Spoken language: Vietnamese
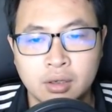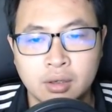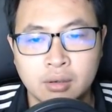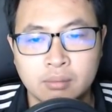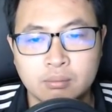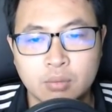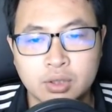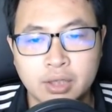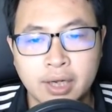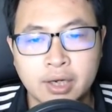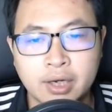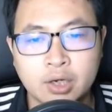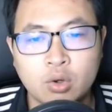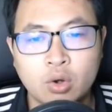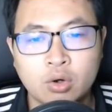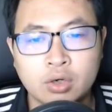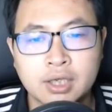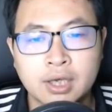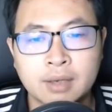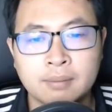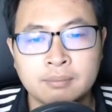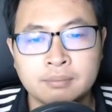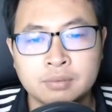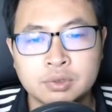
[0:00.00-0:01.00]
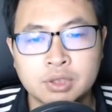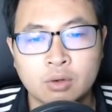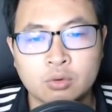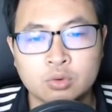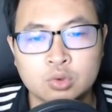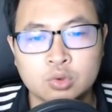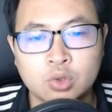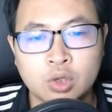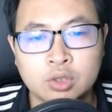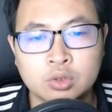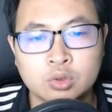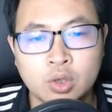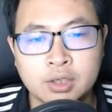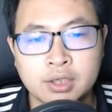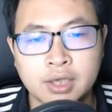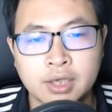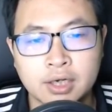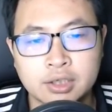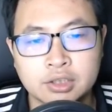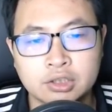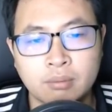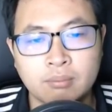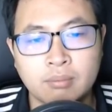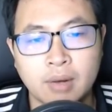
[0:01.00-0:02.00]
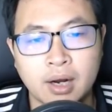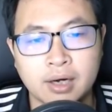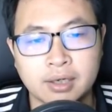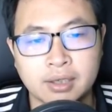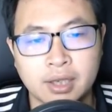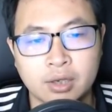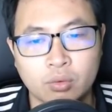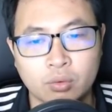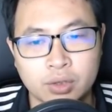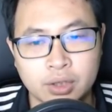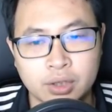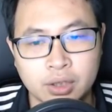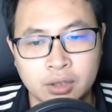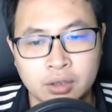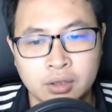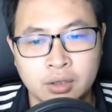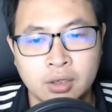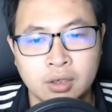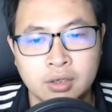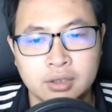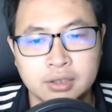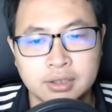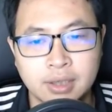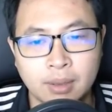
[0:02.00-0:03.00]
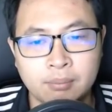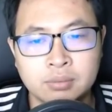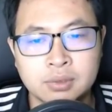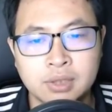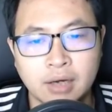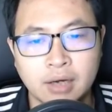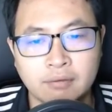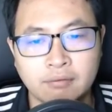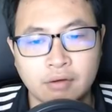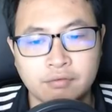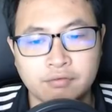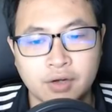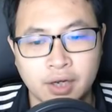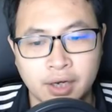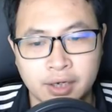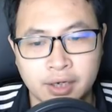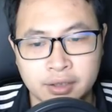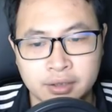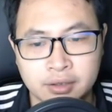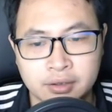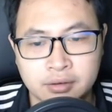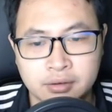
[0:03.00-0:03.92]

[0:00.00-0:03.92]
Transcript: một thanh cốt kiếm trong suốt xuất hiện trong bàn tay của y, nhắm thẳng vào Phương Hành.